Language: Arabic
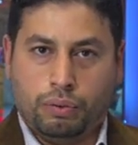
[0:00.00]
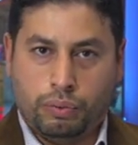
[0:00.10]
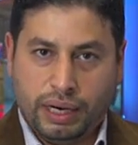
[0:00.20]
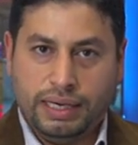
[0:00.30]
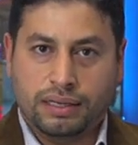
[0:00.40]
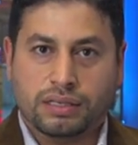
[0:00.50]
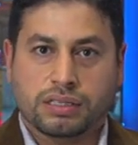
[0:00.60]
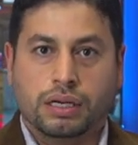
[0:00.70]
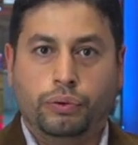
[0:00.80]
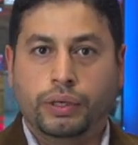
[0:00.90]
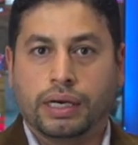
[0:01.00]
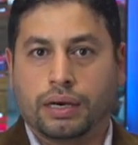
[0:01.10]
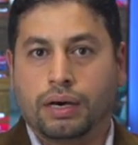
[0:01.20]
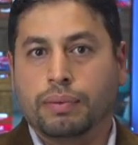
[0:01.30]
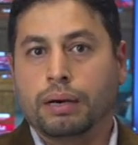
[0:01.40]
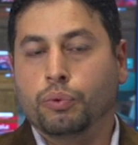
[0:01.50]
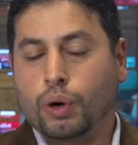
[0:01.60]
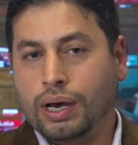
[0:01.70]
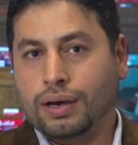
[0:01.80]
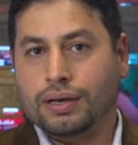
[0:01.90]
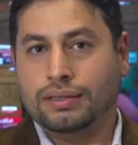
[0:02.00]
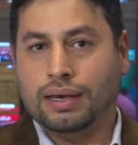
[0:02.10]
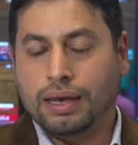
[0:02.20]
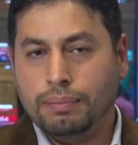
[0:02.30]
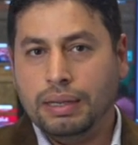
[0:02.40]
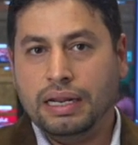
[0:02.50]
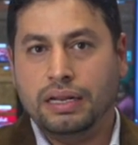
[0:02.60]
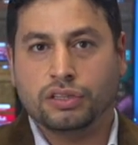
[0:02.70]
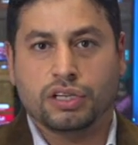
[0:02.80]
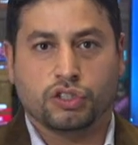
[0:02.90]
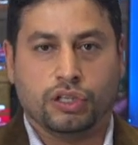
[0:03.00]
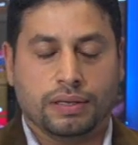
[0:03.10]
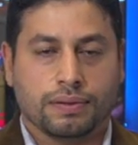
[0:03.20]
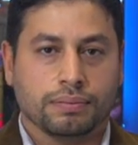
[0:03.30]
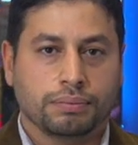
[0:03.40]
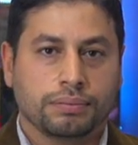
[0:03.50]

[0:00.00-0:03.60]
وهي تصريح إقامة مؤقت قابل للتجديد